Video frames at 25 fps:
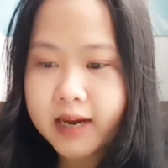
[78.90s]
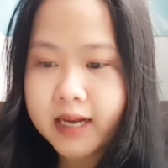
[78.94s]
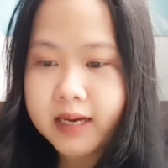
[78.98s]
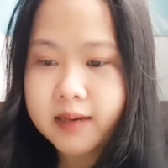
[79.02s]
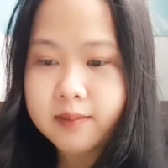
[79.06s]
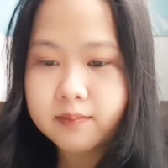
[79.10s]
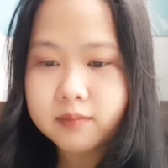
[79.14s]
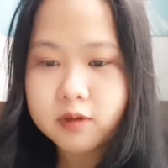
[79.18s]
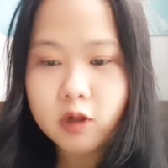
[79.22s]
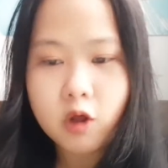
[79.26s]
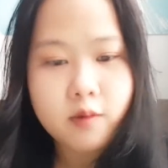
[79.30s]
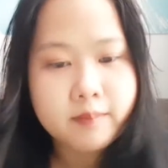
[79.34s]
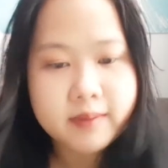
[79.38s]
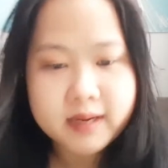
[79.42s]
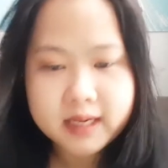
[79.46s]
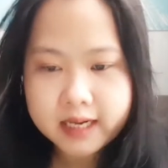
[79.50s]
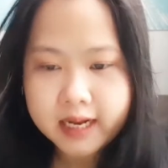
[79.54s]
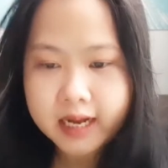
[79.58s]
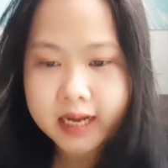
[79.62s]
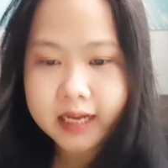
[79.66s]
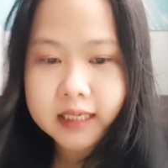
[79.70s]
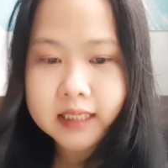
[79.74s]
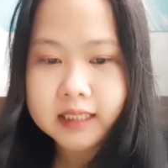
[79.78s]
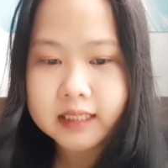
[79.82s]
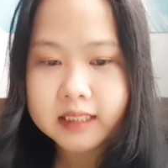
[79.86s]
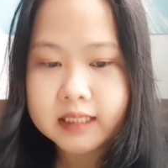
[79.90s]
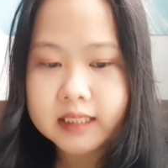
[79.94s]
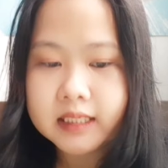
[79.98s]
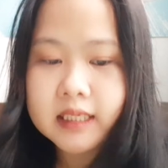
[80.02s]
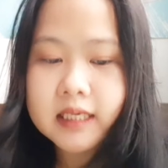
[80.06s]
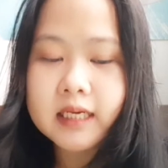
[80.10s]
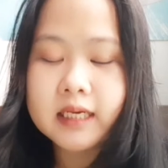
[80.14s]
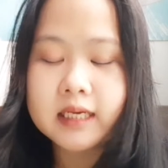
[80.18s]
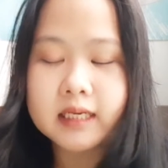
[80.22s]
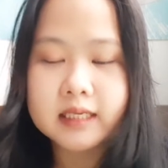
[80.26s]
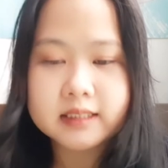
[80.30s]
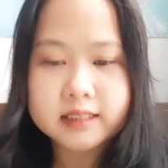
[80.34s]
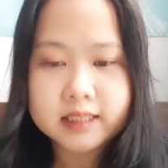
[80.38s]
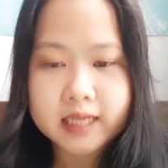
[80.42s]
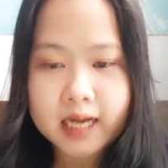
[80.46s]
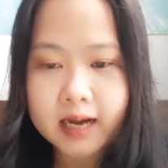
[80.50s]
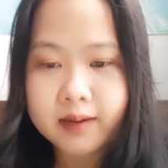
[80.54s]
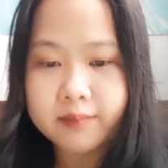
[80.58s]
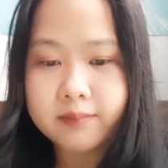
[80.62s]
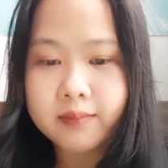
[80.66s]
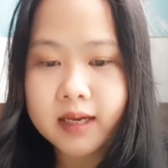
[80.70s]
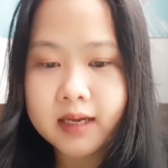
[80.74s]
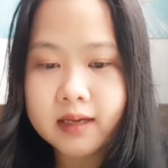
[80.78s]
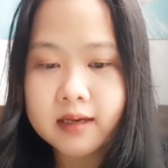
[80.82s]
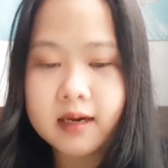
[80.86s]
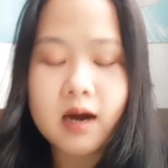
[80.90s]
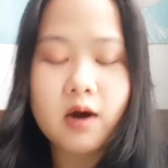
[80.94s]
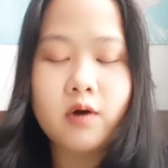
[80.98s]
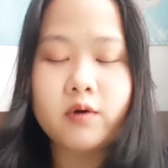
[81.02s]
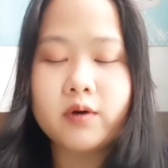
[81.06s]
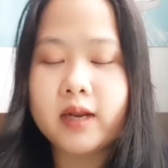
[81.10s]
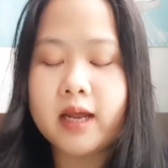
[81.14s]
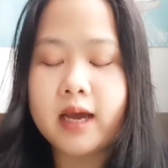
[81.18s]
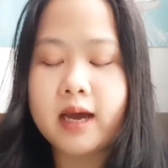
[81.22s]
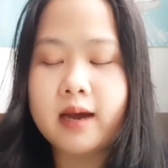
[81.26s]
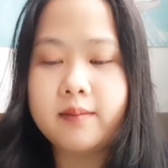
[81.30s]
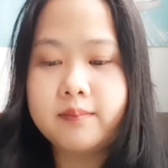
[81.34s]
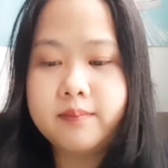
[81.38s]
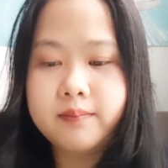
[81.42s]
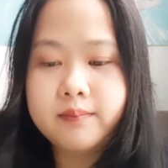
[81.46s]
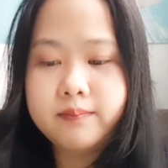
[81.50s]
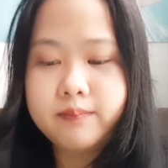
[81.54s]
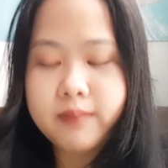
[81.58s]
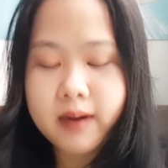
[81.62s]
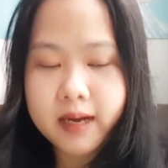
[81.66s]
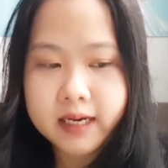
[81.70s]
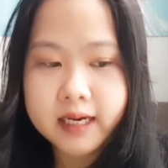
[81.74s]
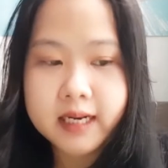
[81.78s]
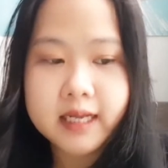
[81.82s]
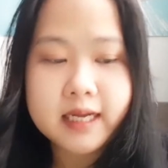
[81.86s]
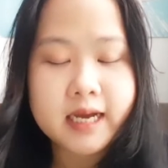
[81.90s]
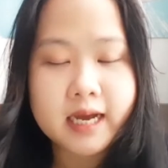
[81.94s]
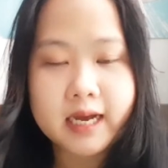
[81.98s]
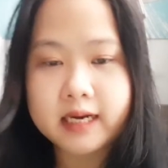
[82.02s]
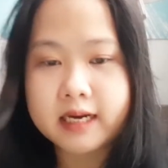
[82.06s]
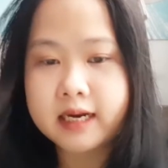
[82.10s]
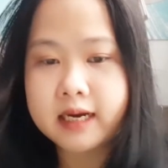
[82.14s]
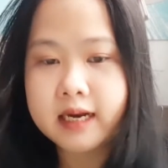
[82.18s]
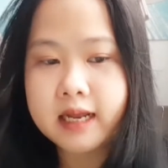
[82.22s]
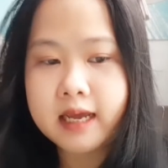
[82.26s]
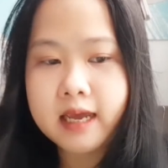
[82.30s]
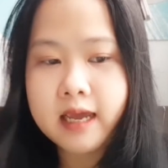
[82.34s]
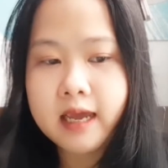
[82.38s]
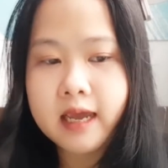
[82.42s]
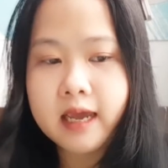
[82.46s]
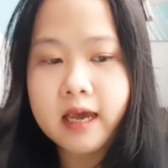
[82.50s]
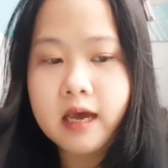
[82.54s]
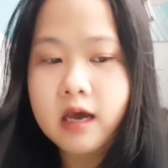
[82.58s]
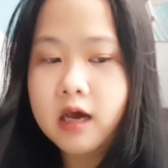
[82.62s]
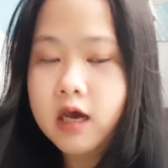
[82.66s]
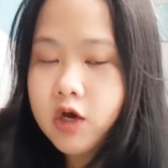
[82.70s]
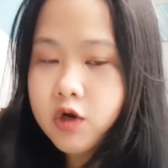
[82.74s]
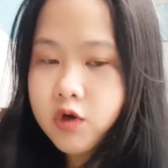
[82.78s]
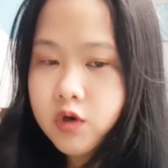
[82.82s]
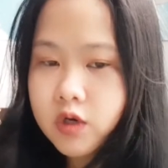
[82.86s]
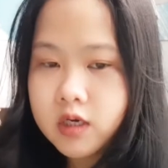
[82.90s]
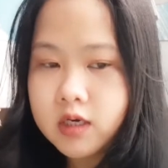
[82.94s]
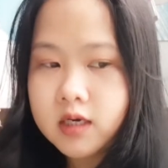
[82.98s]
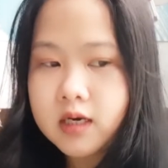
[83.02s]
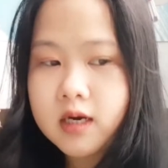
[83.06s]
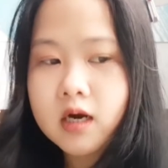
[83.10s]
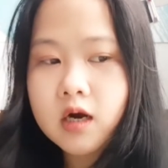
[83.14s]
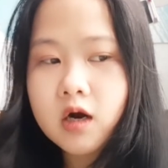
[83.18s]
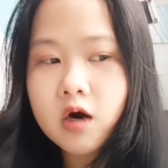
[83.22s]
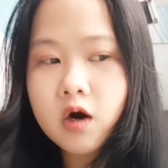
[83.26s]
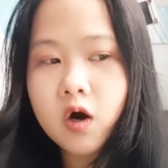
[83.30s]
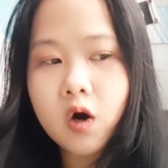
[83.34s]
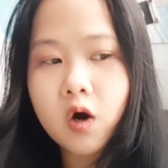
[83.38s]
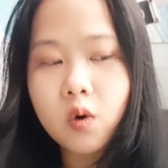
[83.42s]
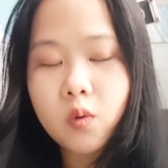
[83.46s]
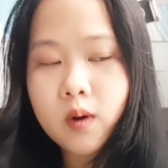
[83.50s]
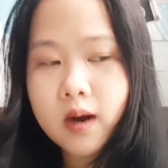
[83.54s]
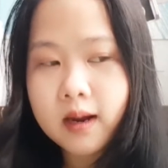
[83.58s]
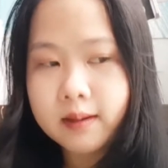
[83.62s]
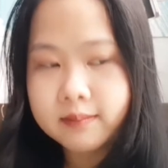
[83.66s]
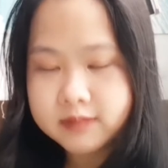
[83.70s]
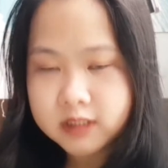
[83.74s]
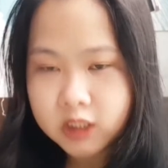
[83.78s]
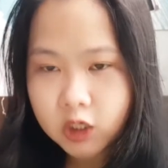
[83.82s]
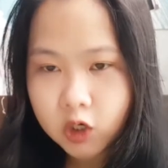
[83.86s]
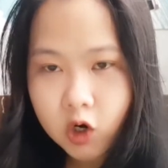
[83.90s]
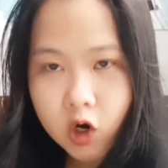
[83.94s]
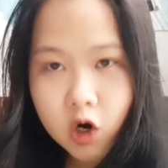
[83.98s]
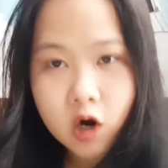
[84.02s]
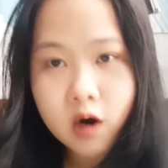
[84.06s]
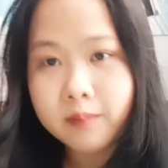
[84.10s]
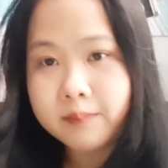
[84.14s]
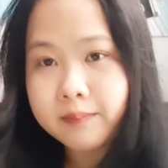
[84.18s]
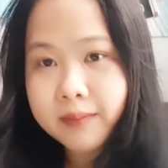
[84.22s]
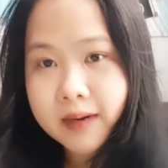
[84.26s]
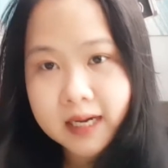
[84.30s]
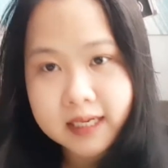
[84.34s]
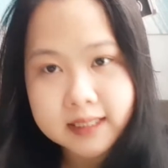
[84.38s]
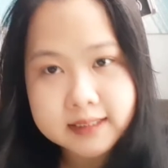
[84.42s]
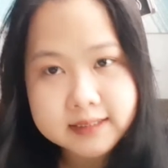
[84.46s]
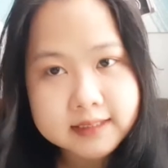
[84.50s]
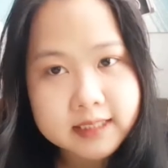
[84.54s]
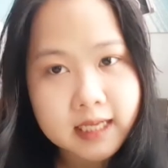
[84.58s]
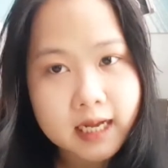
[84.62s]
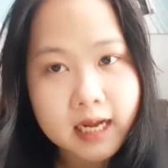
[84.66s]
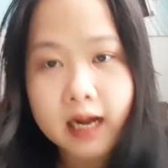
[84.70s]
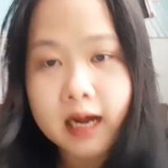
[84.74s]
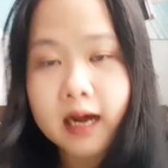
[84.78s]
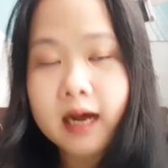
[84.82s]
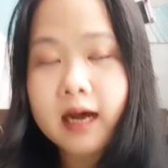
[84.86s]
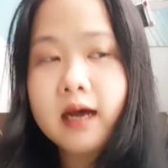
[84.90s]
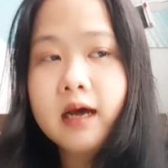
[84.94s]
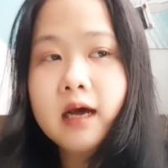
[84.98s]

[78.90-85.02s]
มันต้องเป็นงานที่ทำให้เราเนี่ยไปได้ไกลแน่ๆด้วยเรื่องของความชอบภาษา